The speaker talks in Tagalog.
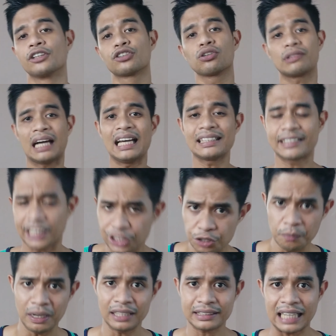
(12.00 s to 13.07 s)
So guys, yan
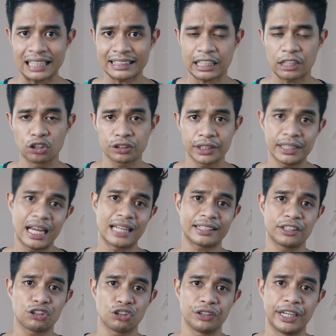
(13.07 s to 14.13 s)
yung mga sasagutin
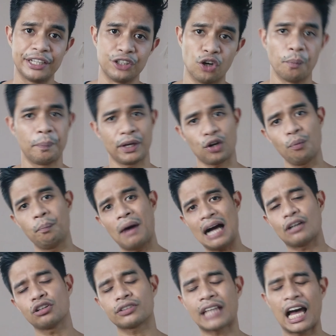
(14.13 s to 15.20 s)
natin today no. Pero
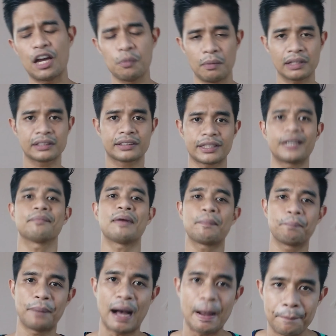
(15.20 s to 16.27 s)
bago tayo mag-start,
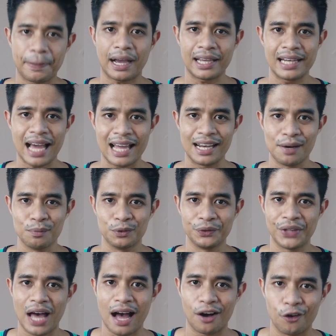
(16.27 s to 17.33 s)
magpapakilala
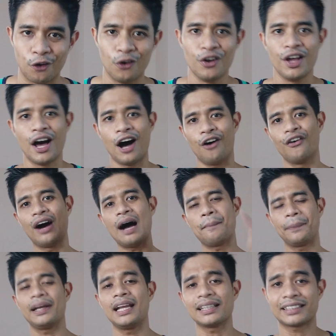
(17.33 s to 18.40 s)
muna ako. Ako nga
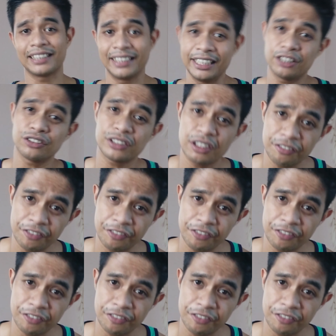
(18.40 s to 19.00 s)
pala si Nico